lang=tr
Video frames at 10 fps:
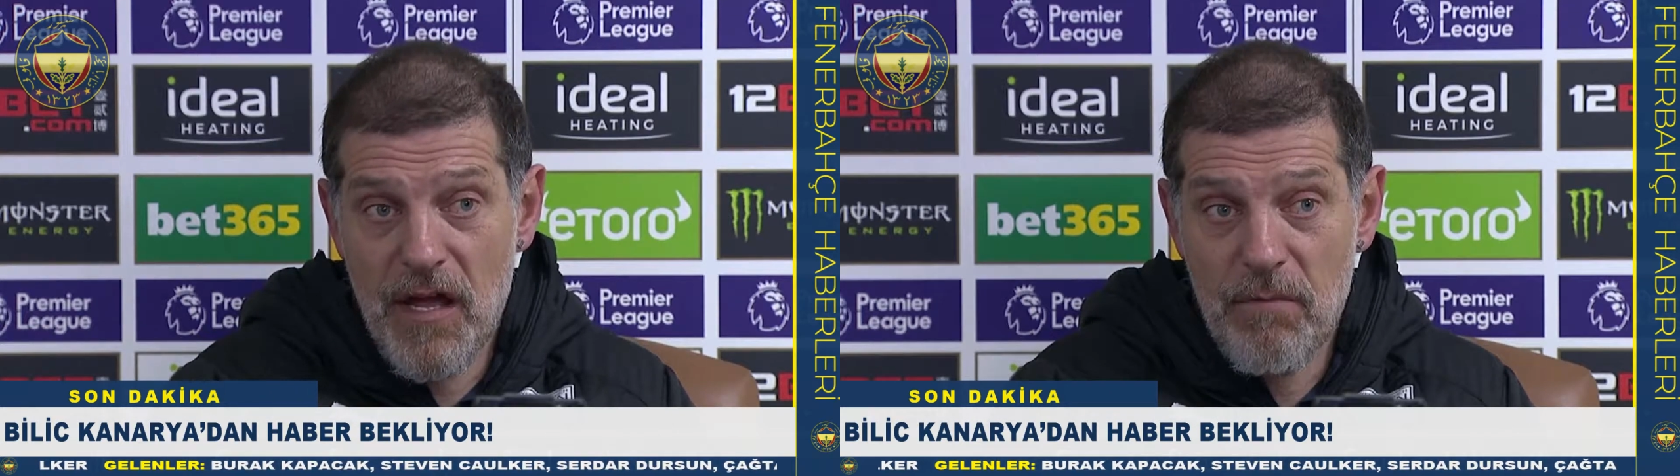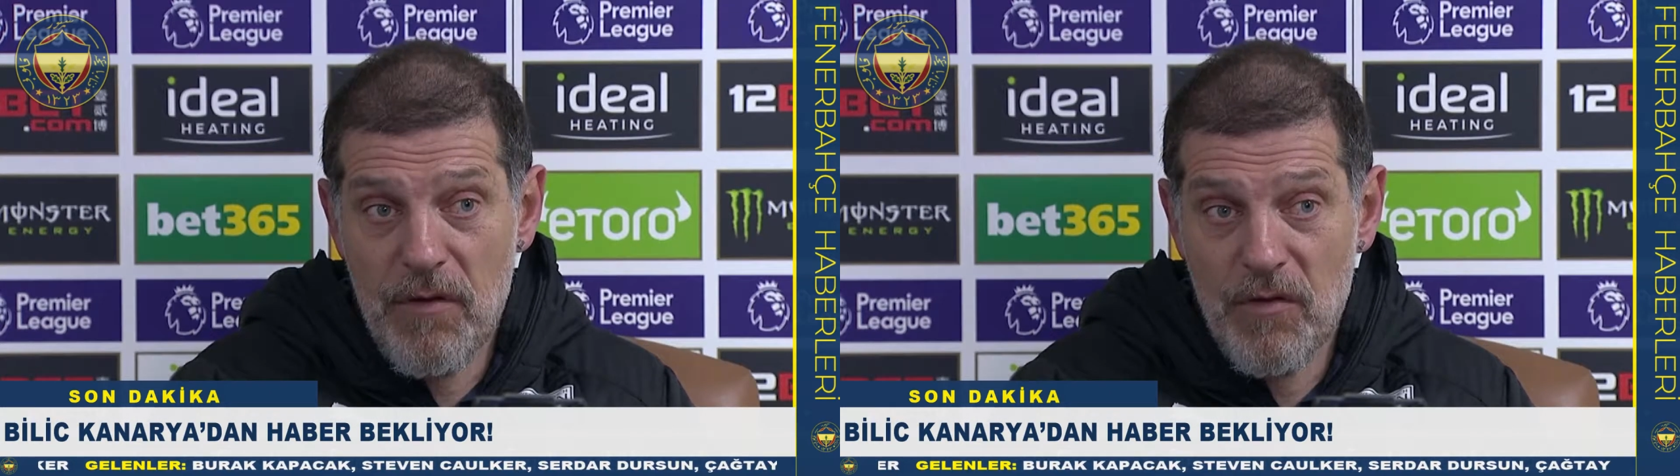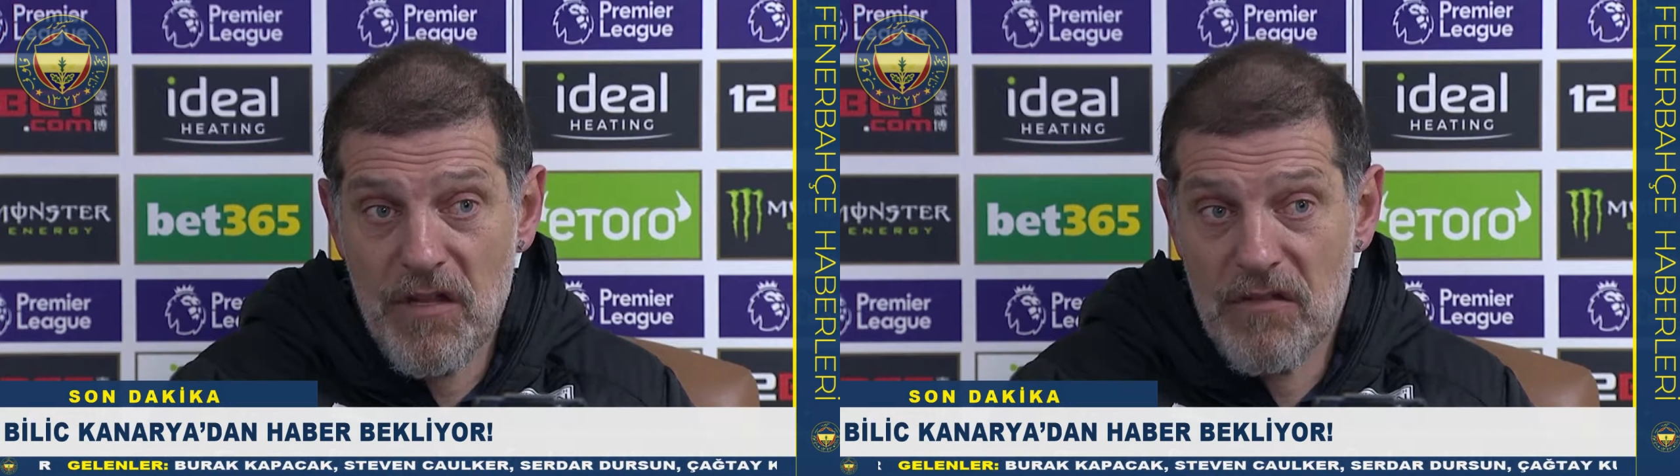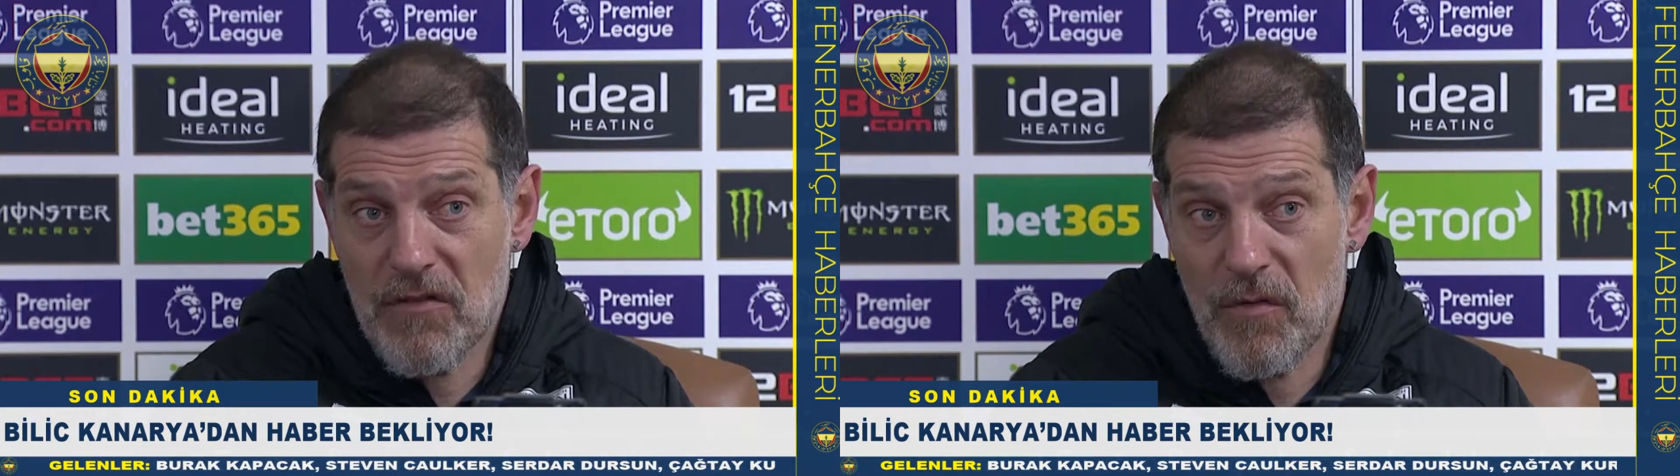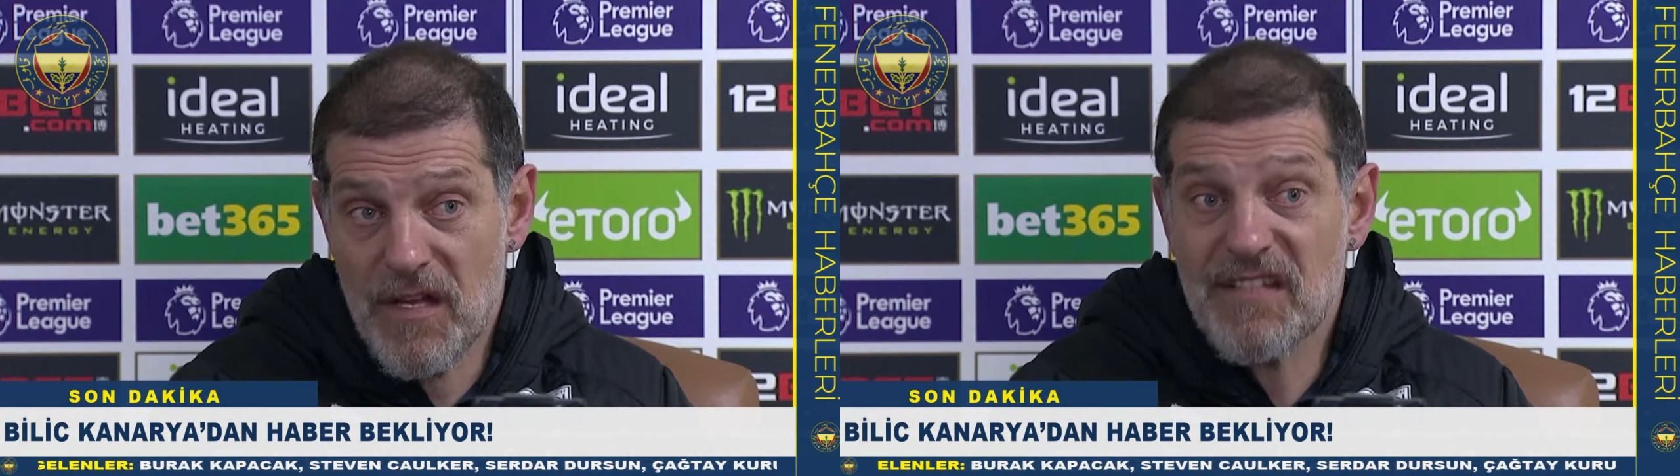
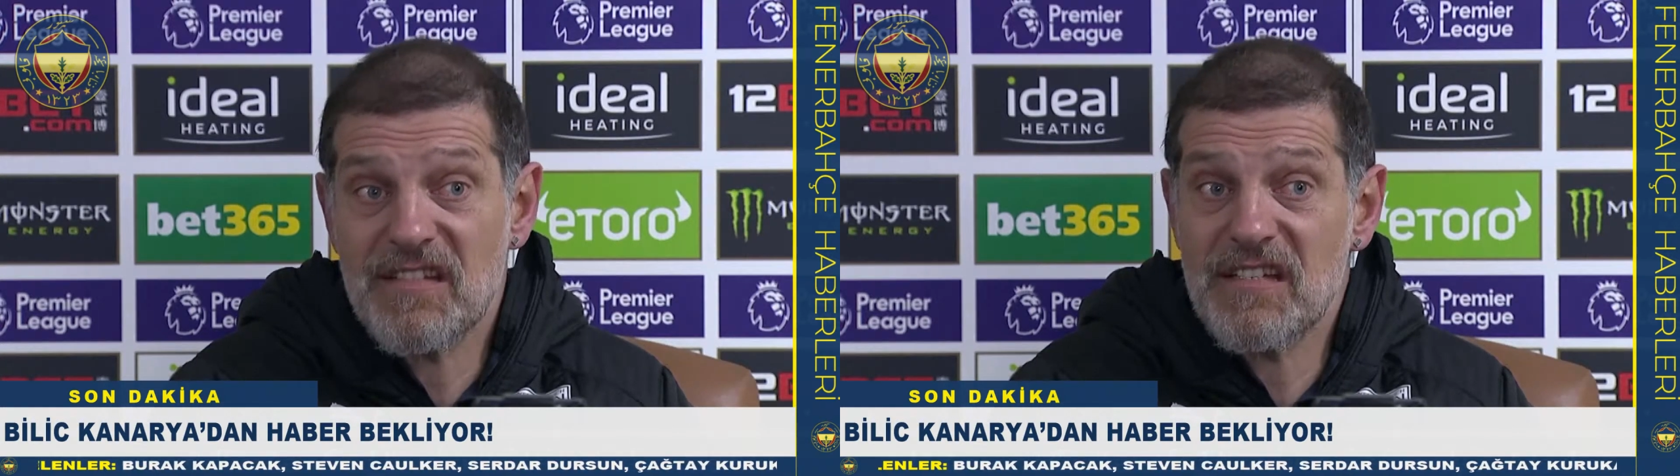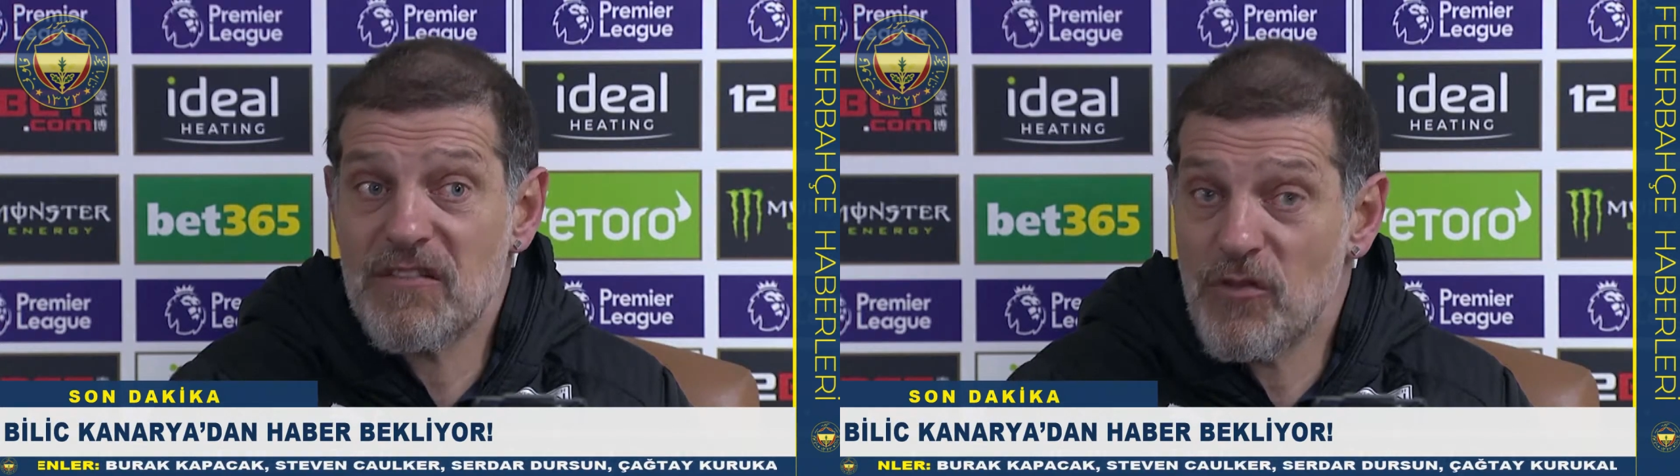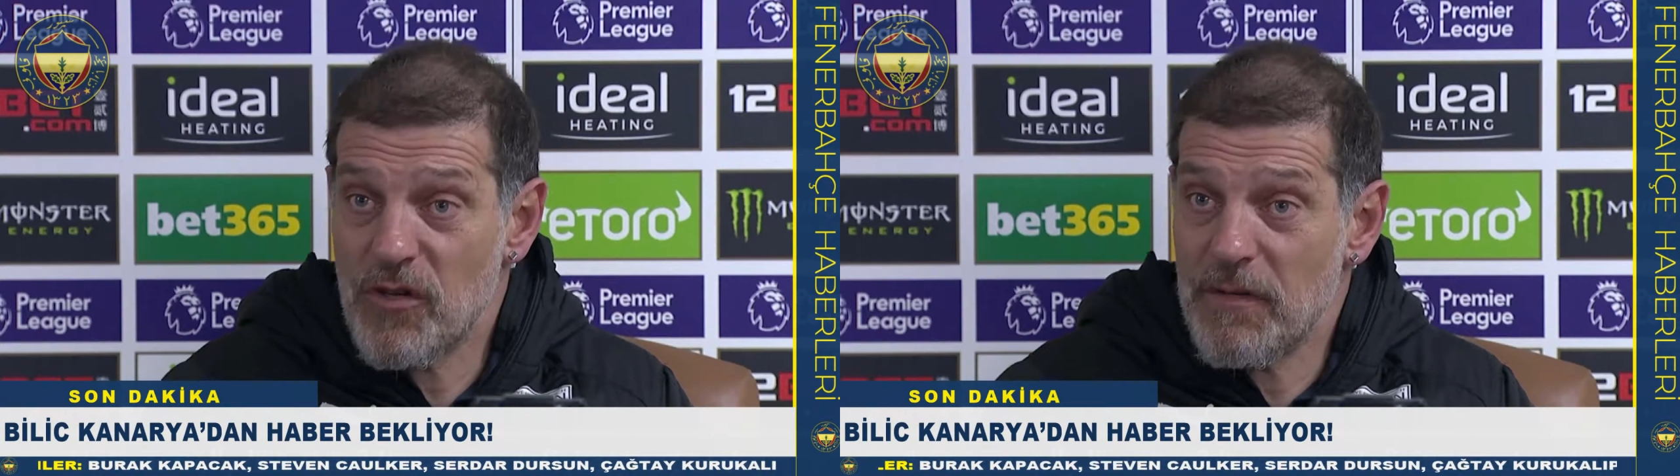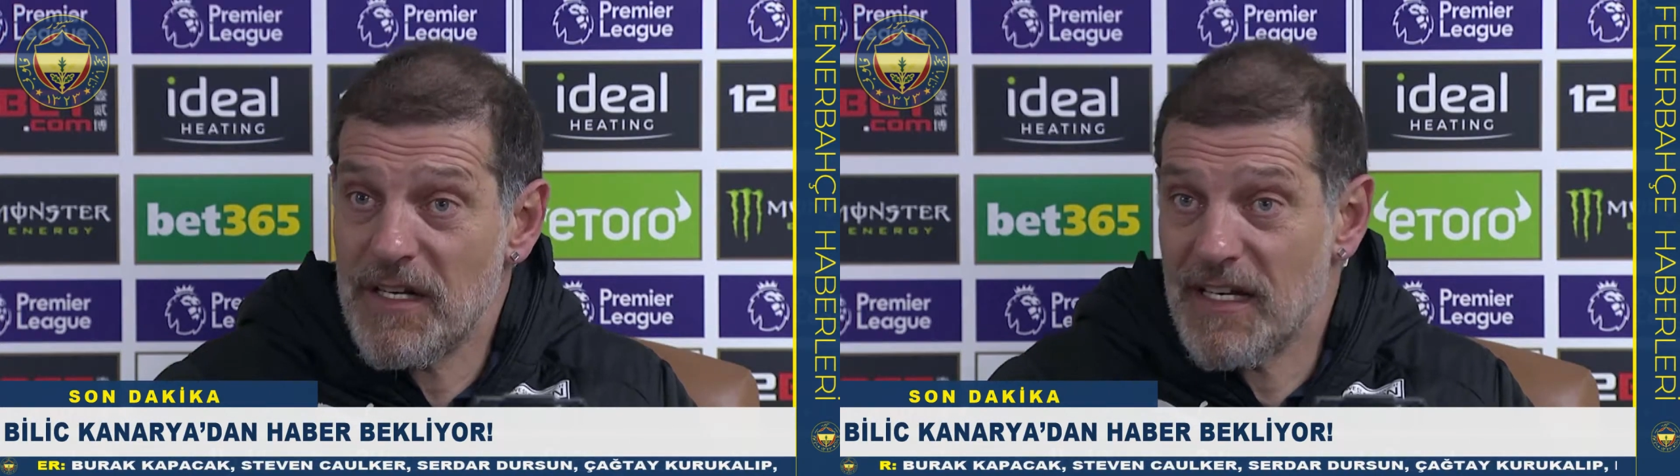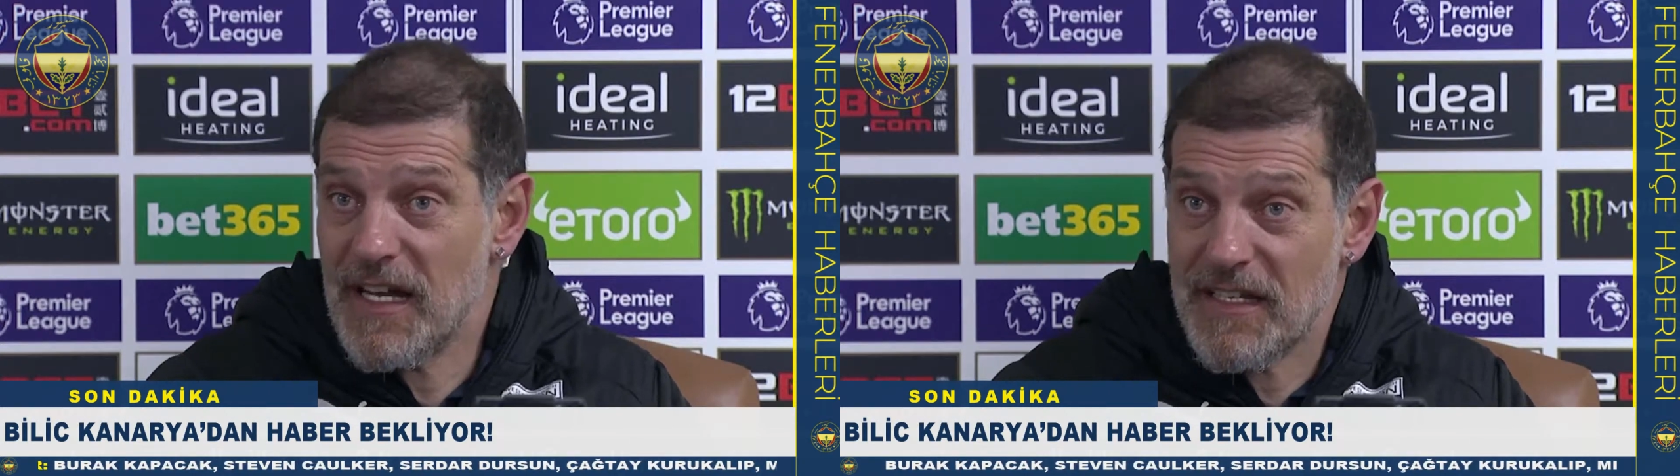Ardından Sarı
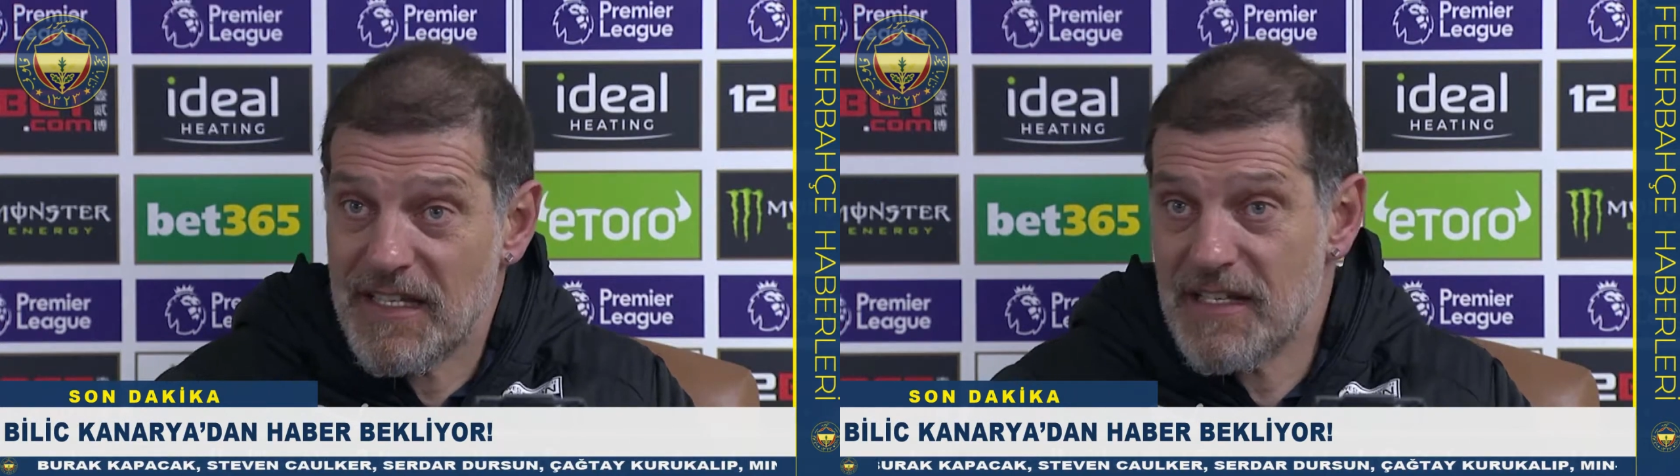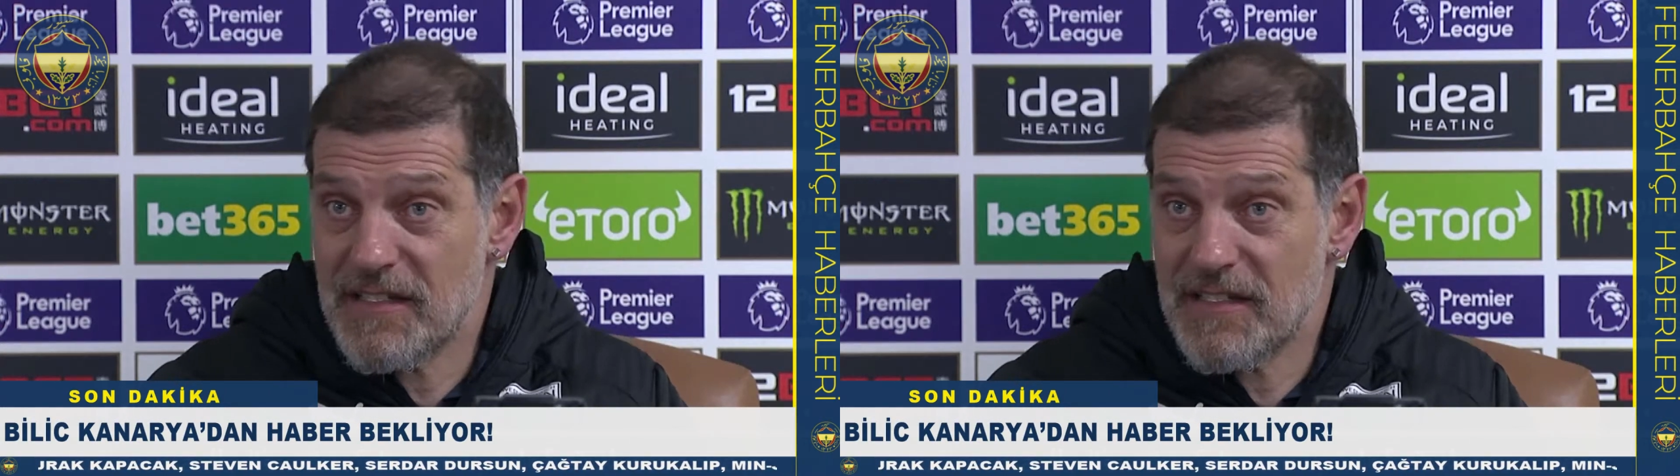Lacivertlilerden haber